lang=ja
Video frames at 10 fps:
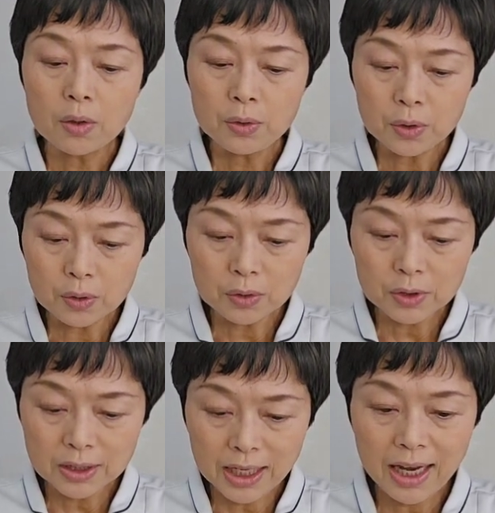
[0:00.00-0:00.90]
尿と
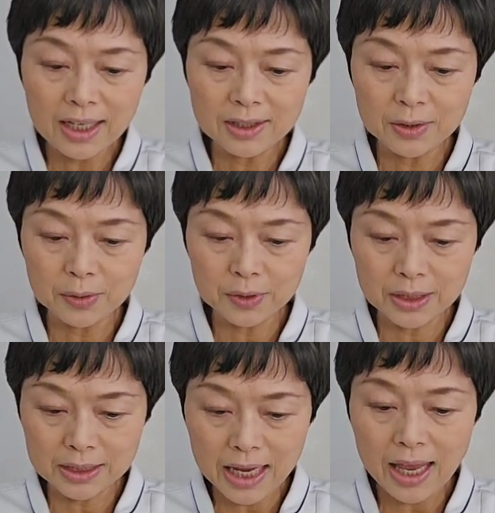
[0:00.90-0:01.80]
して排出
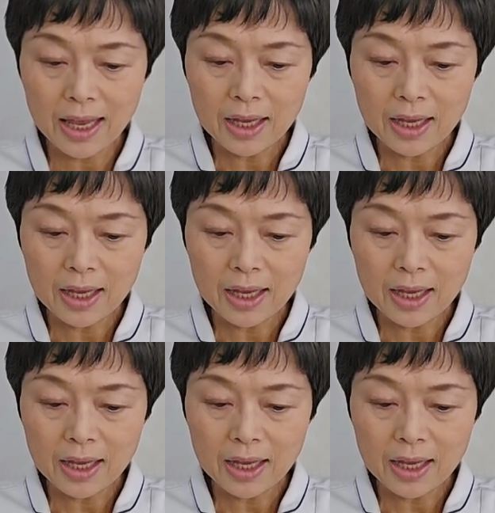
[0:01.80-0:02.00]
して、